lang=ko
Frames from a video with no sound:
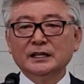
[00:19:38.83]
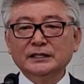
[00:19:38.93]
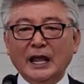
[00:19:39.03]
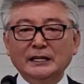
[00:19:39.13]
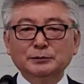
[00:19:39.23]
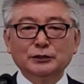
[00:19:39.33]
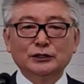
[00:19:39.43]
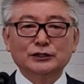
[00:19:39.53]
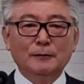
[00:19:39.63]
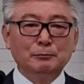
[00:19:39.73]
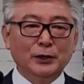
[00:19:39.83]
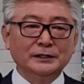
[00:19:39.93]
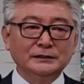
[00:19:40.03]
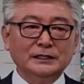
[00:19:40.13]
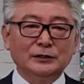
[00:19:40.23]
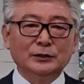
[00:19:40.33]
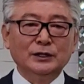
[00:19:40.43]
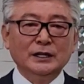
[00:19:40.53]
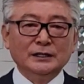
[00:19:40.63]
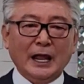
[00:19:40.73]
내 입으로 선포하는 대로
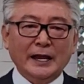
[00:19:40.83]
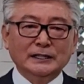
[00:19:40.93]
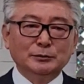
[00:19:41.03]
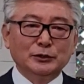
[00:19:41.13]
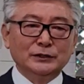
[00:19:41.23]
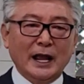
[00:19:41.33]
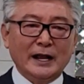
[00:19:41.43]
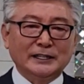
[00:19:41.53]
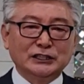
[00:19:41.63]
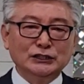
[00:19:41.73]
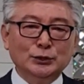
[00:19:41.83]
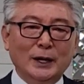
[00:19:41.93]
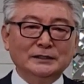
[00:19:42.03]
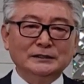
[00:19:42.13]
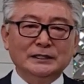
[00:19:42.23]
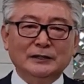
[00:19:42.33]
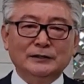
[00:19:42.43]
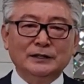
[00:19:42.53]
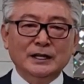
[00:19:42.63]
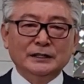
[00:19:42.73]
내 입으로 내가 기도하는
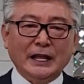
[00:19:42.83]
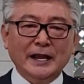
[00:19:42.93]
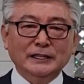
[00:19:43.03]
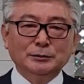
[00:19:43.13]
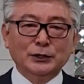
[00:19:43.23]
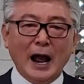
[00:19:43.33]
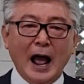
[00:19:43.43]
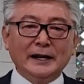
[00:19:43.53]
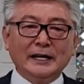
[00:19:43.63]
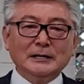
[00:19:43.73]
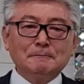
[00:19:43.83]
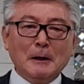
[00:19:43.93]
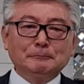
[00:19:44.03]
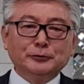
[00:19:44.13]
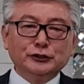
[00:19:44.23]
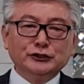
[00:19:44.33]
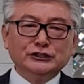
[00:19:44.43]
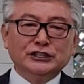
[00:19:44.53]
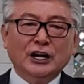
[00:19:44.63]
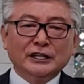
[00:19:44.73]
대로 내 입으로 하나님 앞에
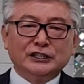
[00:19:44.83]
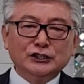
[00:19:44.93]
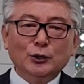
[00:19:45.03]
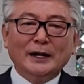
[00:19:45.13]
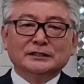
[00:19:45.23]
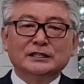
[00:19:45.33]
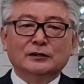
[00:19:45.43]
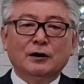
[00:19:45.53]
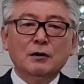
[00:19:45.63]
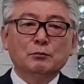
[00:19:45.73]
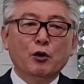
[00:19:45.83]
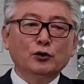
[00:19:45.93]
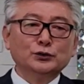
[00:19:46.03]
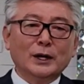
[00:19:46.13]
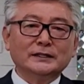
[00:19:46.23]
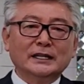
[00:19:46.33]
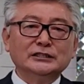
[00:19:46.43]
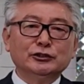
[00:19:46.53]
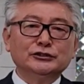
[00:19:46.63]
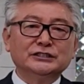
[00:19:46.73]
부르짖어 기도하는 대로 모두가 다
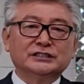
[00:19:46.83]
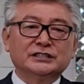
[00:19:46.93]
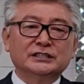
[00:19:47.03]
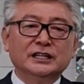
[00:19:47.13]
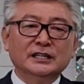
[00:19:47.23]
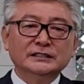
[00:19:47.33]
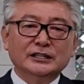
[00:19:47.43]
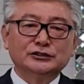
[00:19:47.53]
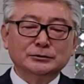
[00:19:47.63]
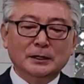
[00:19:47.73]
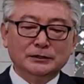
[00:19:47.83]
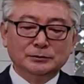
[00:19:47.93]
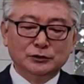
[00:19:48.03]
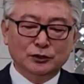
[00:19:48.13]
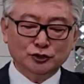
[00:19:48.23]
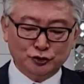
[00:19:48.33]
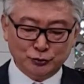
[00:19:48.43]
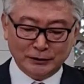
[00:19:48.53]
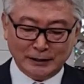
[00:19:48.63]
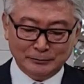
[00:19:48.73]
이루어지시기를 예수님의 이름으로
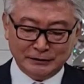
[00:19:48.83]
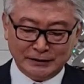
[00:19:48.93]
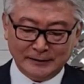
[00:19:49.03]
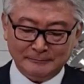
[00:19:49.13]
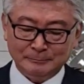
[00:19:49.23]
축원합니다.